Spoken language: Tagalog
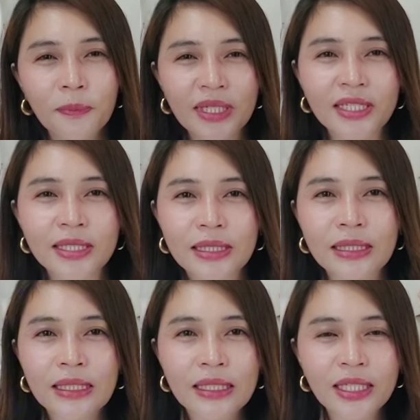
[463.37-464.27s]
please
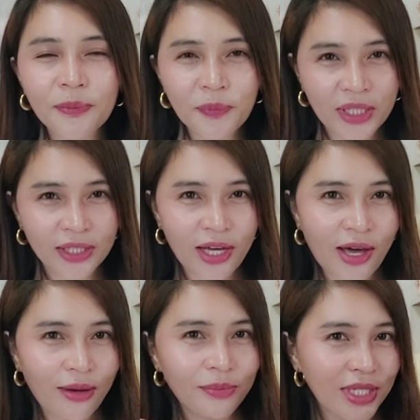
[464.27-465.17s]
give me a
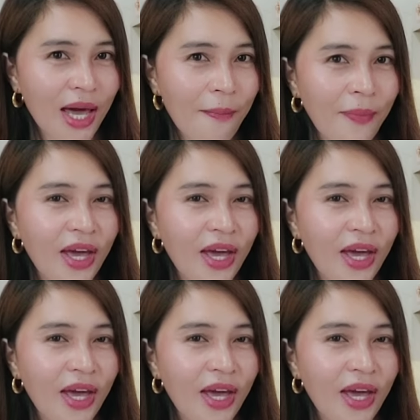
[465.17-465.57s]
thumbs up.